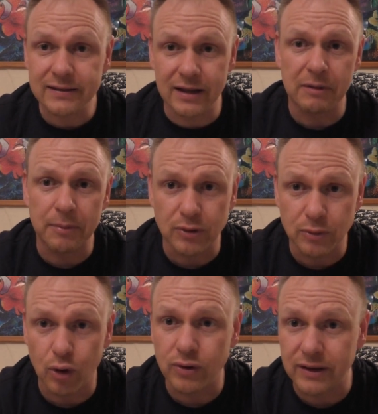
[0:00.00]
Denn man braucht
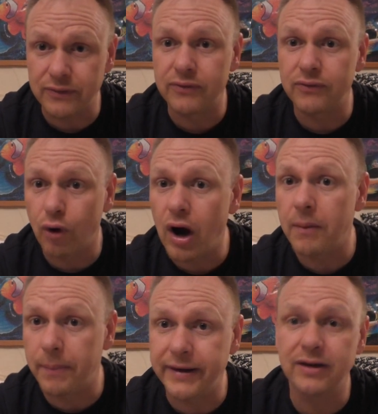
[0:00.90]
natürlich auch sehr viel
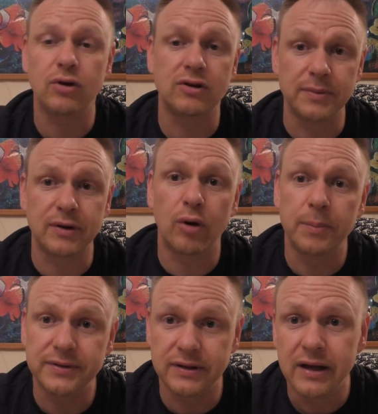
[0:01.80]
Vorarbeit oder zumindest auch
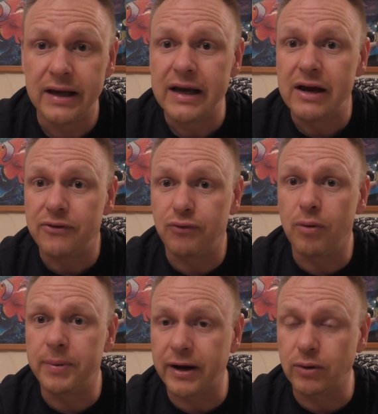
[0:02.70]
ein bisschen
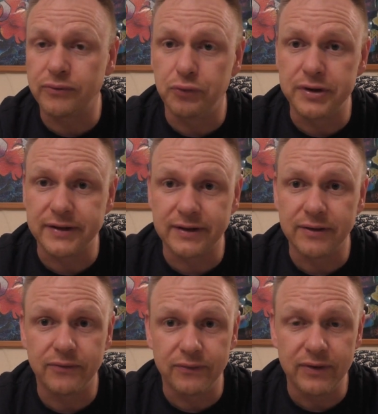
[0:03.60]
Vorbereitung für
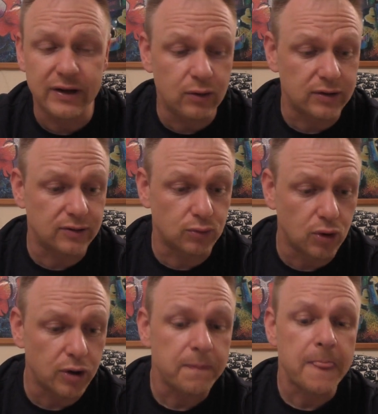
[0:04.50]
diese Videos dazu
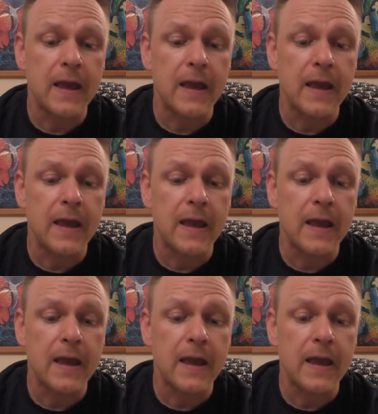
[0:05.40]
noch.